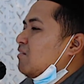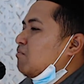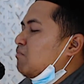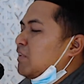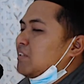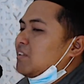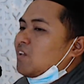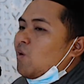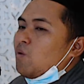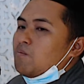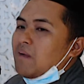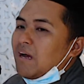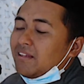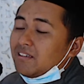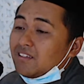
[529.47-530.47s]

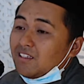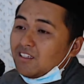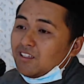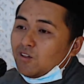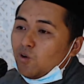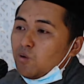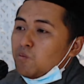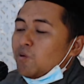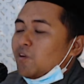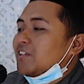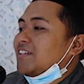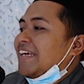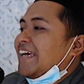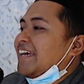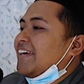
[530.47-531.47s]
mentaubati
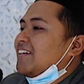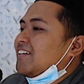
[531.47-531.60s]
umurnya